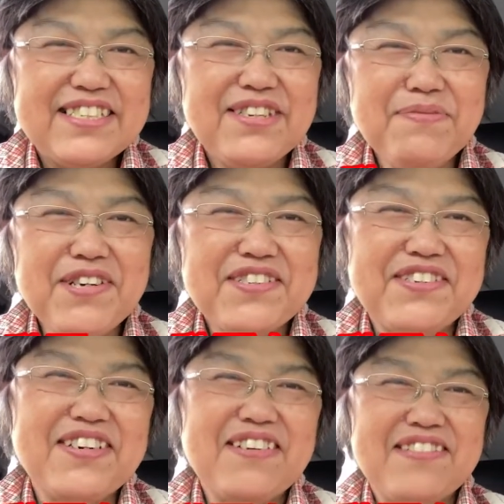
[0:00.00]
今日も
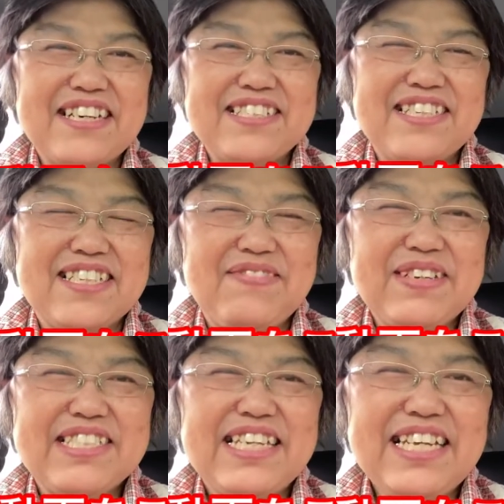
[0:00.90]
動画をご覧ください
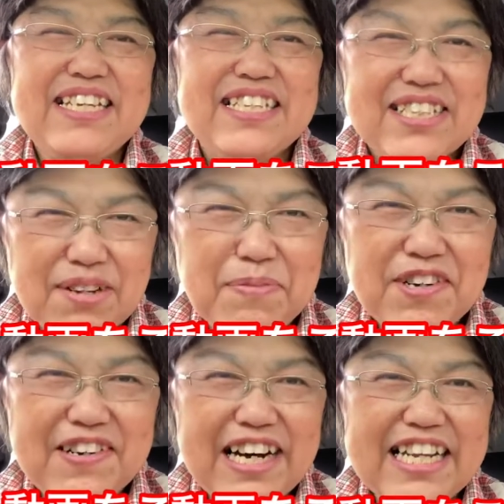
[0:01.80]
まして、どう
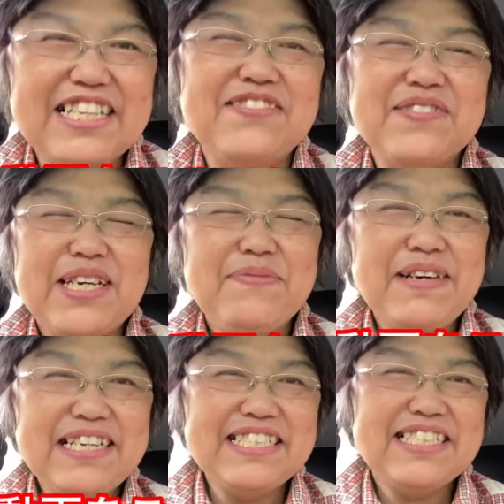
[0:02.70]
もありがとうござい
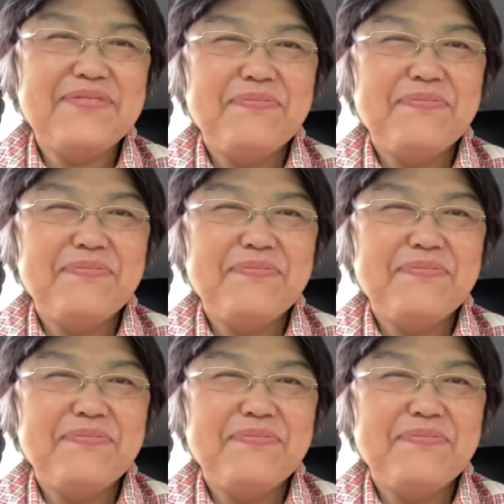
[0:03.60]
ます。